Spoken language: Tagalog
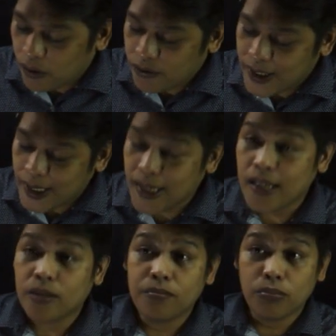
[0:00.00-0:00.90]
of
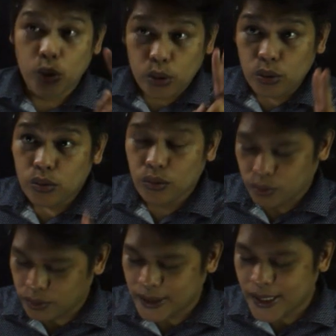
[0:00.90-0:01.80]
degree of
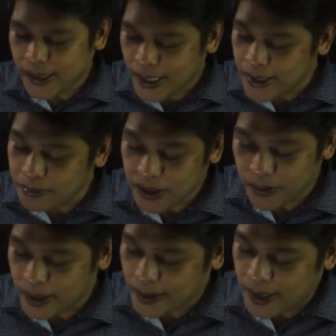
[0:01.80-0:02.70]
2 that
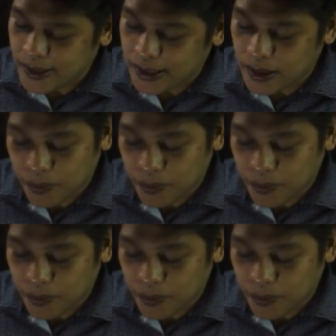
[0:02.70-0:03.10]
can be written